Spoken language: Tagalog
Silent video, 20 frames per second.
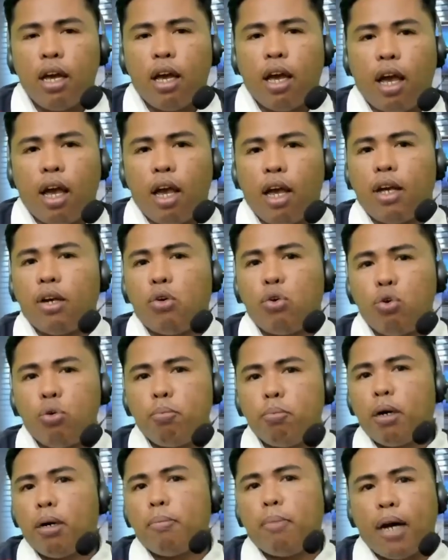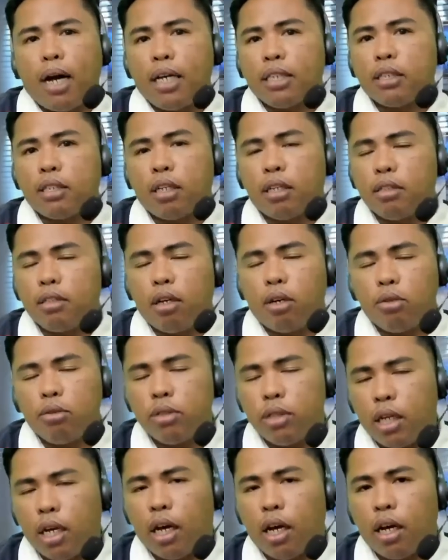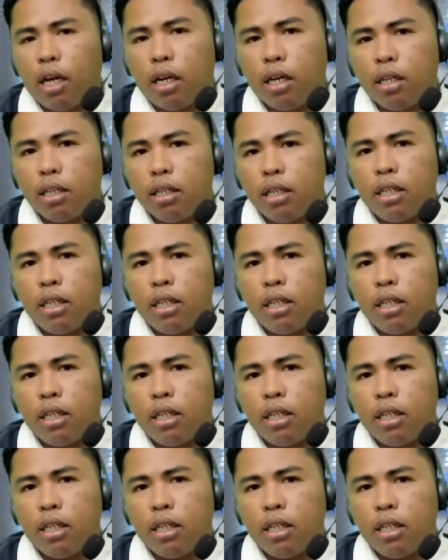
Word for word: Eh kung mabasa daw niya